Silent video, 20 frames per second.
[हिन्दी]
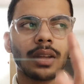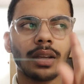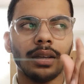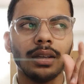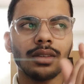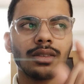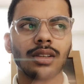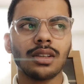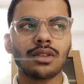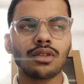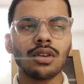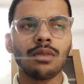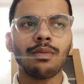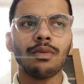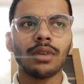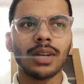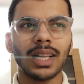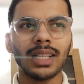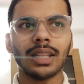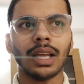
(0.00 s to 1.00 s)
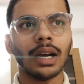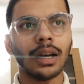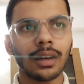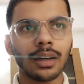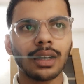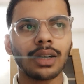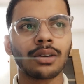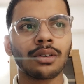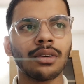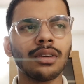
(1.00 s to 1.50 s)
इस चीज़ को पूरा ध्यान
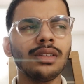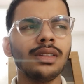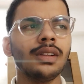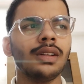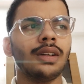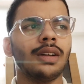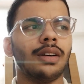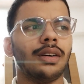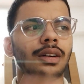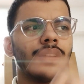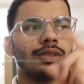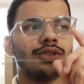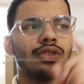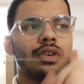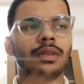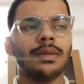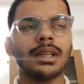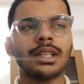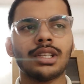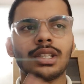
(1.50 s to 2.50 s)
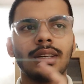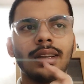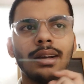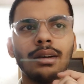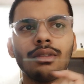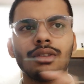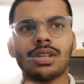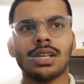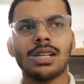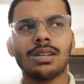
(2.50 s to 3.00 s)
रखो और जो बच्चे नए
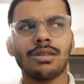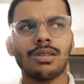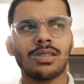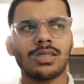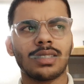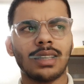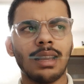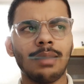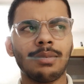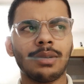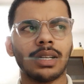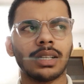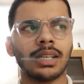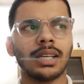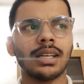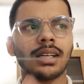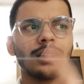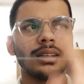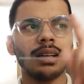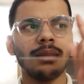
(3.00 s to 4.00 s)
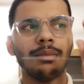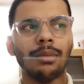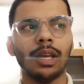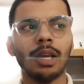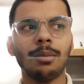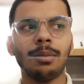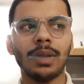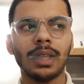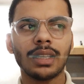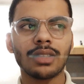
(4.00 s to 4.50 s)
हो चैनल को सब्सक्राइब करके रखना बी
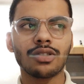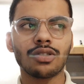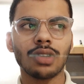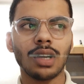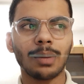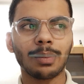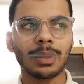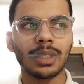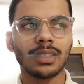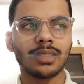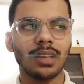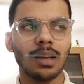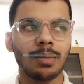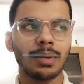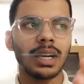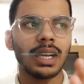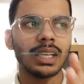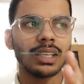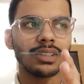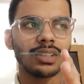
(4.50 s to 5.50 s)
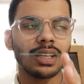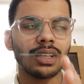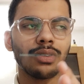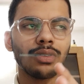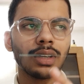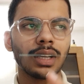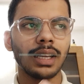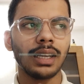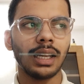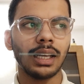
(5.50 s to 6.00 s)
प्लस जो आपके हिसाब का आइसर हो
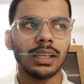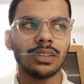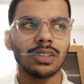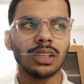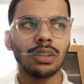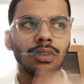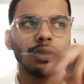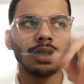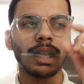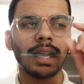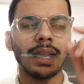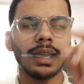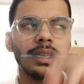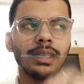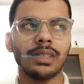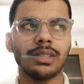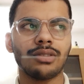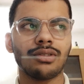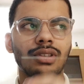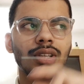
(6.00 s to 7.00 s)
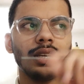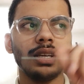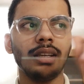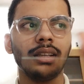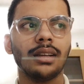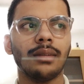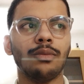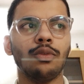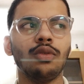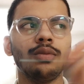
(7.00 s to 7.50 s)
गया नाइसर e हो गया आई एस टी
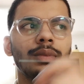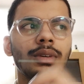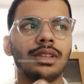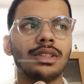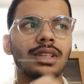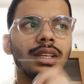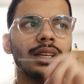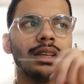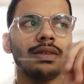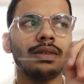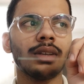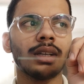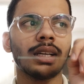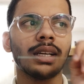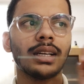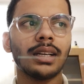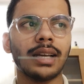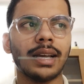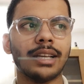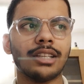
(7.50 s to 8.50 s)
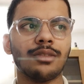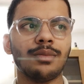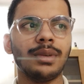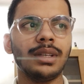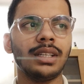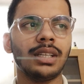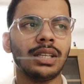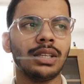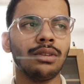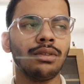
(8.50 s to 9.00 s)
डब्ल्यू बी जे हो गया एच बी
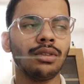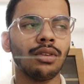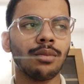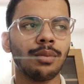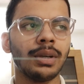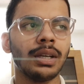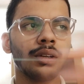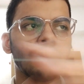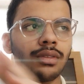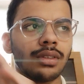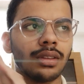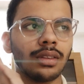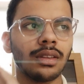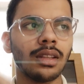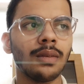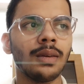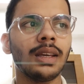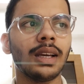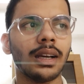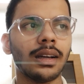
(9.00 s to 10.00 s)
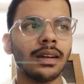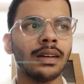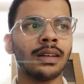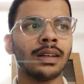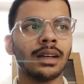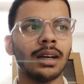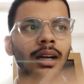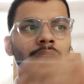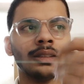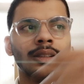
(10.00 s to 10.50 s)
टी यू यू पी टी यू जितने भी
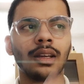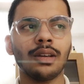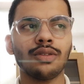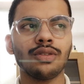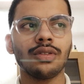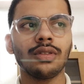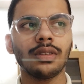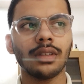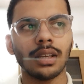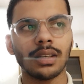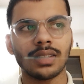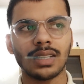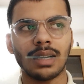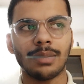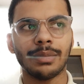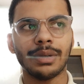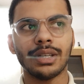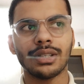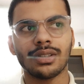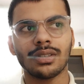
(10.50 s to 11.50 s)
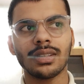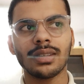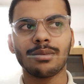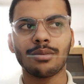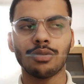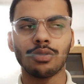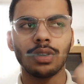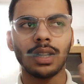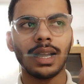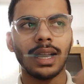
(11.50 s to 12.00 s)
अदर जो एग्जामिनेशन से
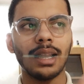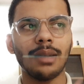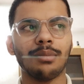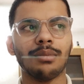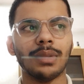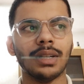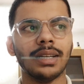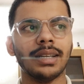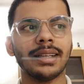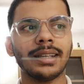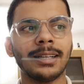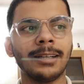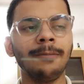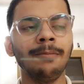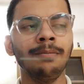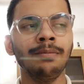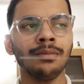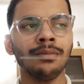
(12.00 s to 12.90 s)
पूरा हेल्प मिलेगा